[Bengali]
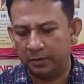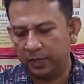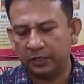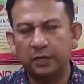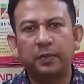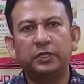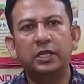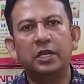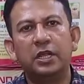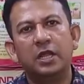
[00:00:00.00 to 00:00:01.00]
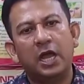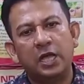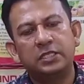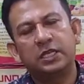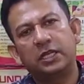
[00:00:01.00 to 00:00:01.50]
ভাতের পাতিল
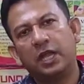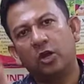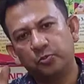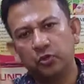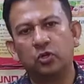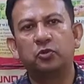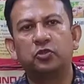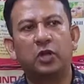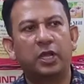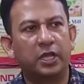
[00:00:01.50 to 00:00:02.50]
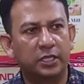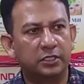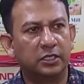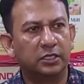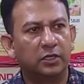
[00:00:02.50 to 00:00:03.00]
আজ থেকে আরো পনেরো বছর আগে
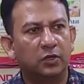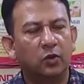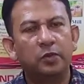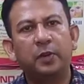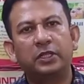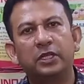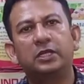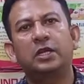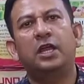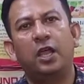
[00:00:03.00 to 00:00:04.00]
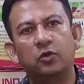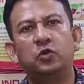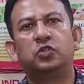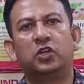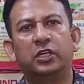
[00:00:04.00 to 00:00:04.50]
কিনছে ওই পাতিলটা
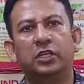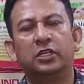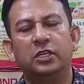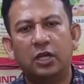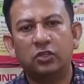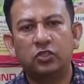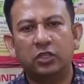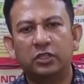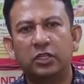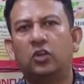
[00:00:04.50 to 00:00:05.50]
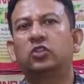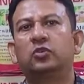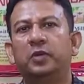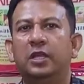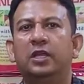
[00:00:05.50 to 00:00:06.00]
এখনো চলে কারণ যত্নে রত্ন
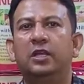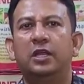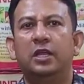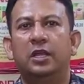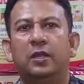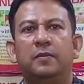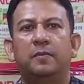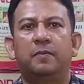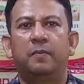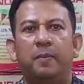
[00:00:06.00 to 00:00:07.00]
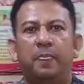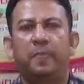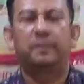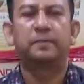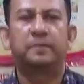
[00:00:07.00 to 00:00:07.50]
মেলে তা আমরা ধরে নিচ্ছি
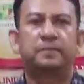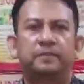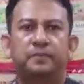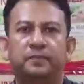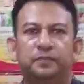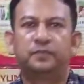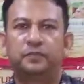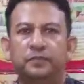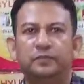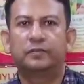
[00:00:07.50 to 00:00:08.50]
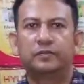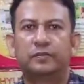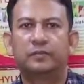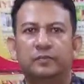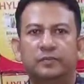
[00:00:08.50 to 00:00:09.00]
যে রাব ইউজও যদি করে
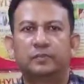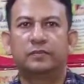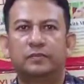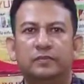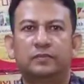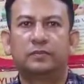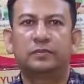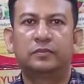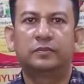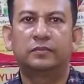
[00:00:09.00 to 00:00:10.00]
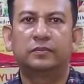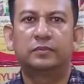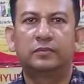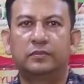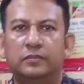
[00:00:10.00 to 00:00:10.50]
কাস্টমার তাও মিনিমাম
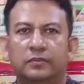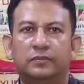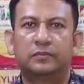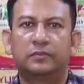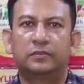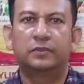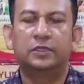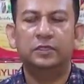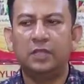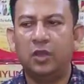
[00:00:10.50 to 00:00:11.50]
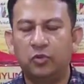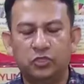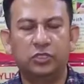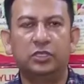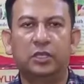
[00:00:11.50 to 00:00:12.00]
সর্বনিম্ন দশ বছর যাবে তা
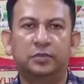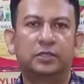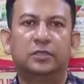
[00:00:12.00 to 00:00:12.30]
অবশ্যই যাবে